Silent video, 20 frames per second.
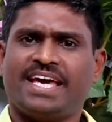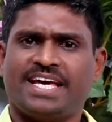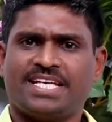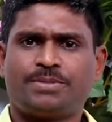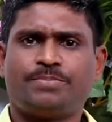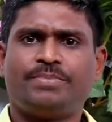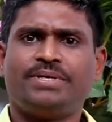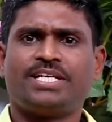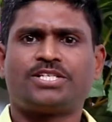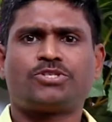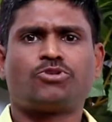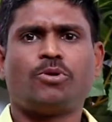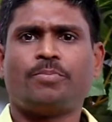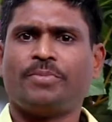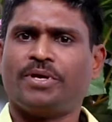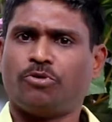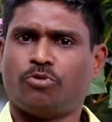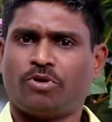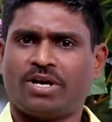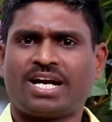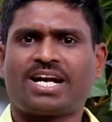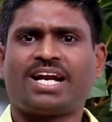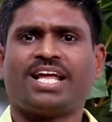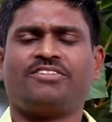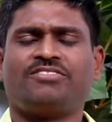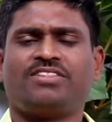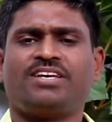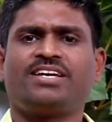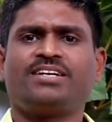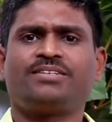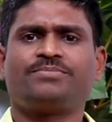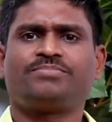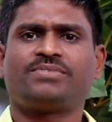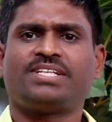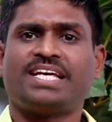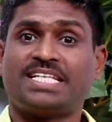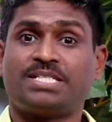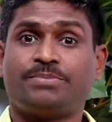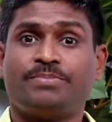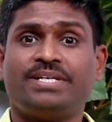ఎస్బిఎస్లో మీరు ఉన్నట్లయితే
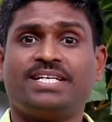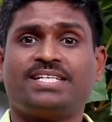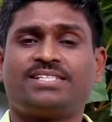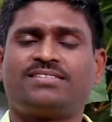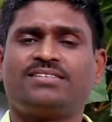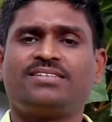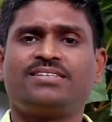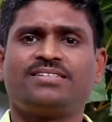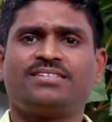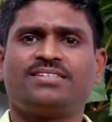ఎస్బిఎస్